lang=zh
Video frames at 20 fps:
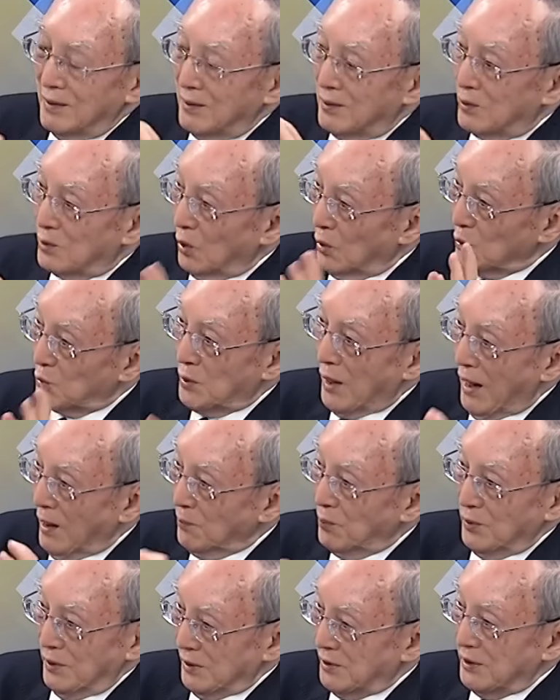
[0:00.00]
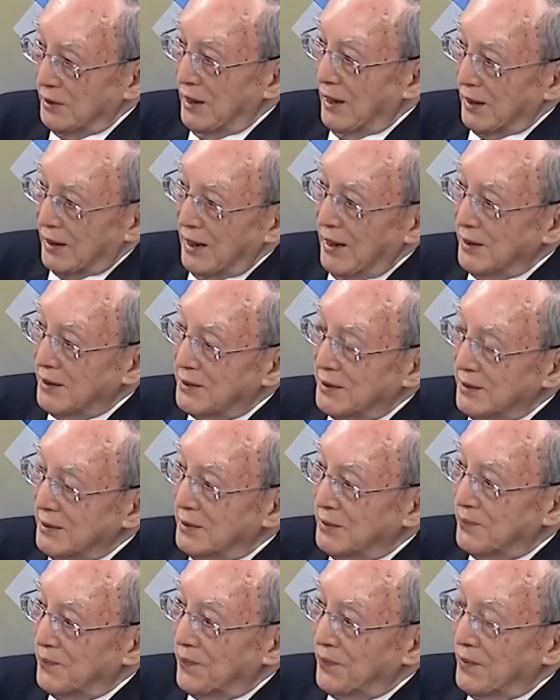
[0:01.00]
从川普的时代开始。
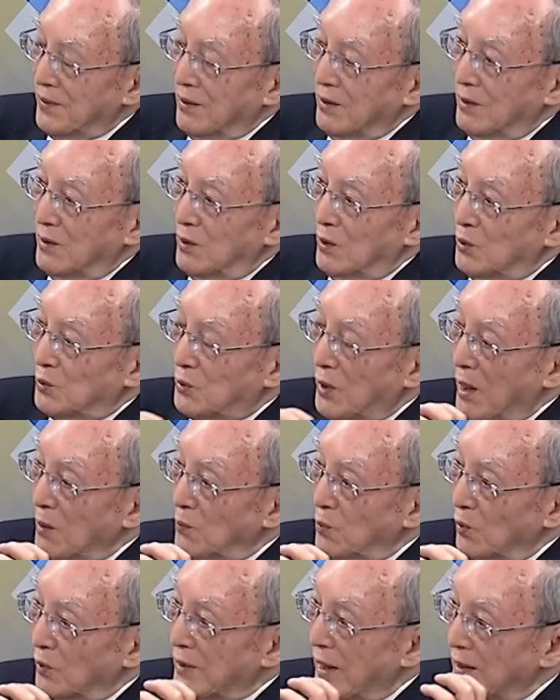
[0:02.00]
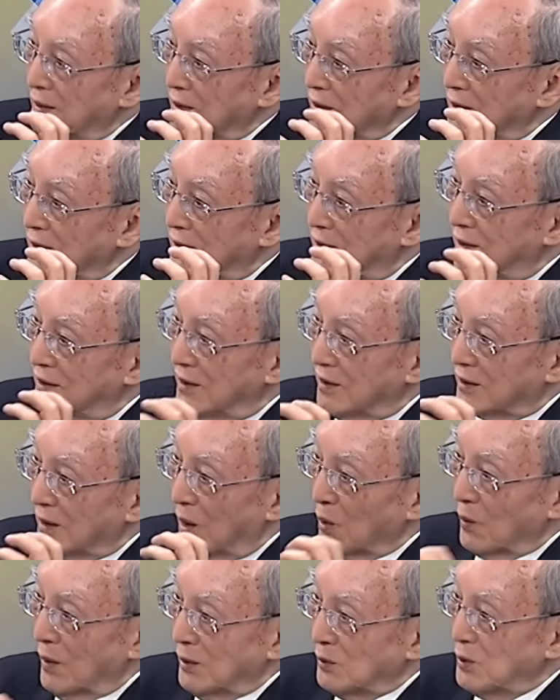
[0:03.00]
川普开始课高
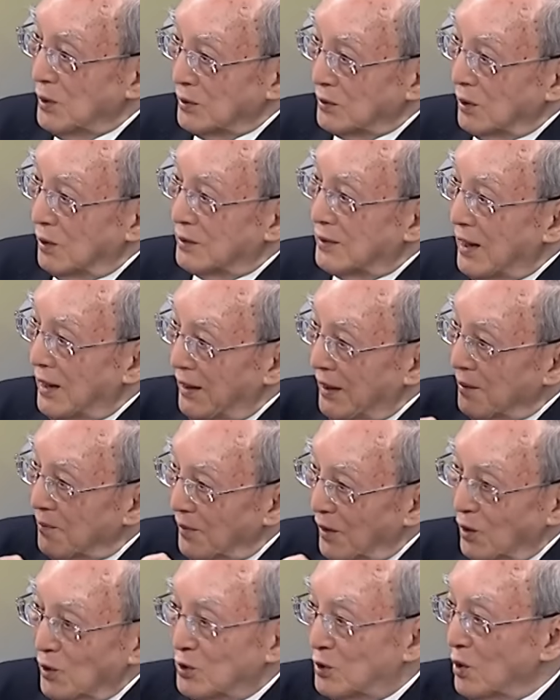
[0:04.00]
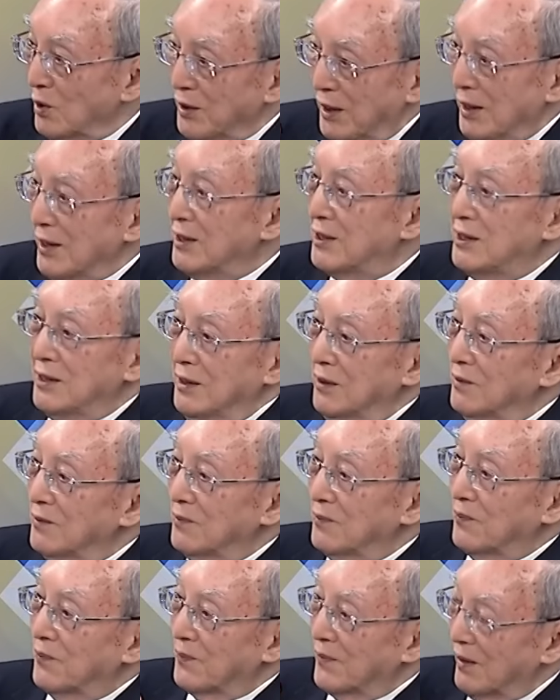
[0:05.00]
关税的时候，他连欧洲也一起
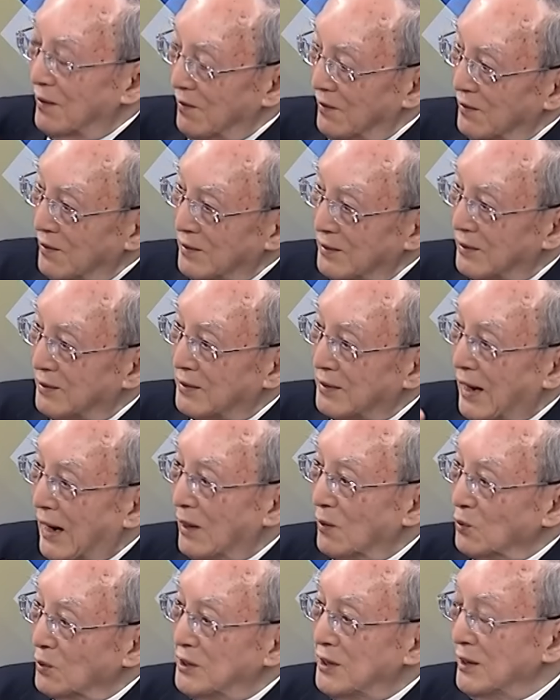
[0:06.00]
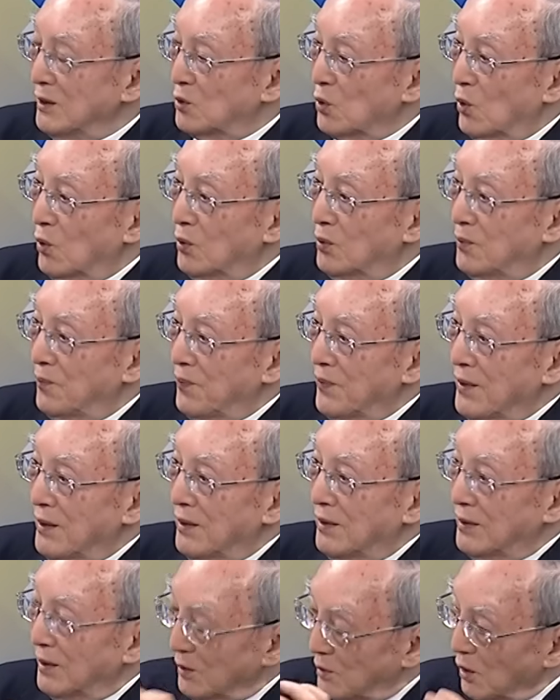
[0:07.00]
纳入其中，
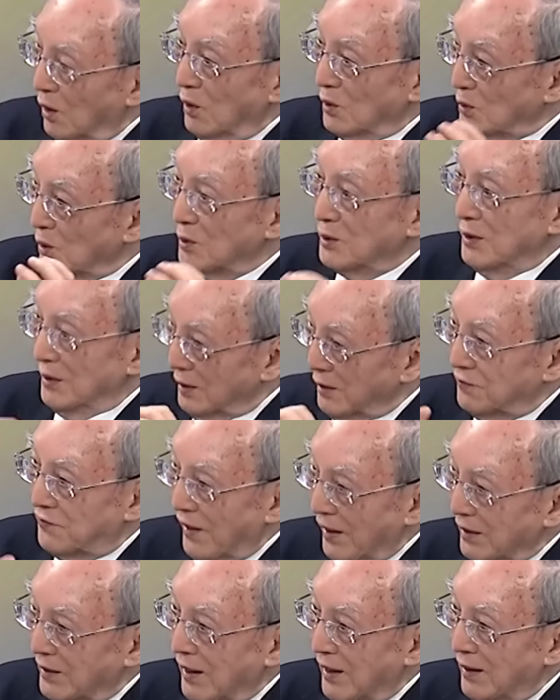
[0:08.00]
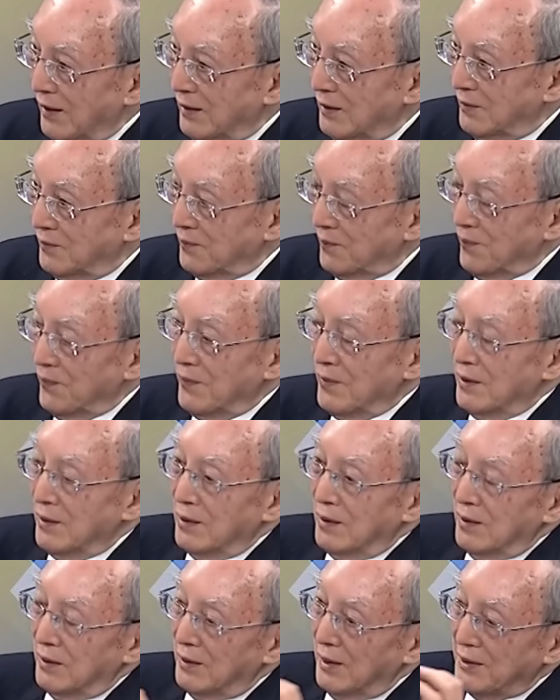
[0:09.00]
那时候欧洲就已经反感了。
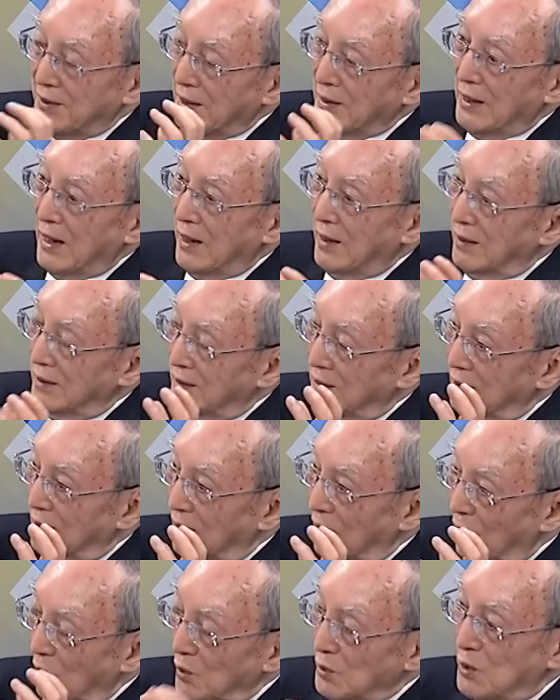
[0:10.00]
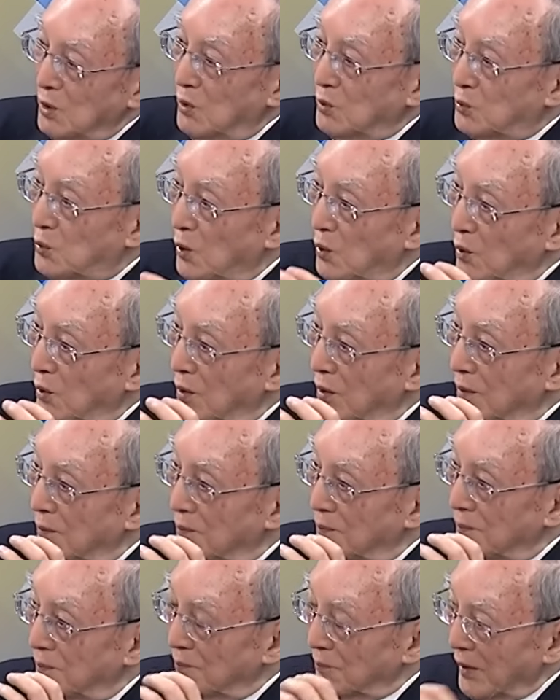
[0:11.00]
那现在欧洲对于
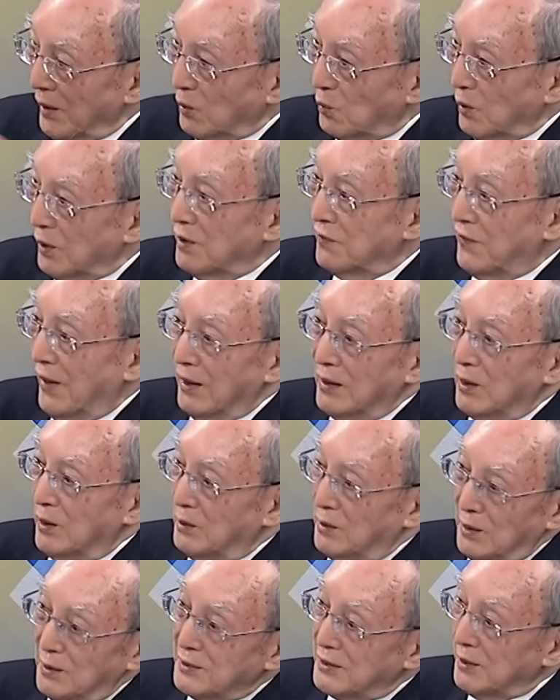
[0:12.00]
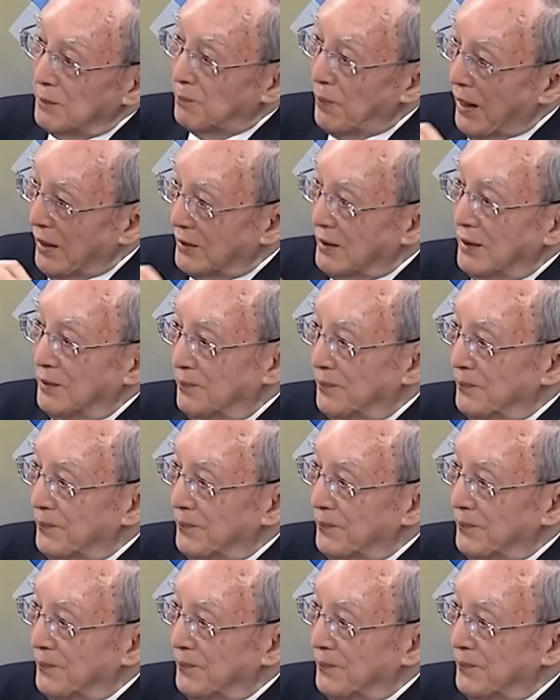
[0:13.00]
美国的反感，主要是拜登，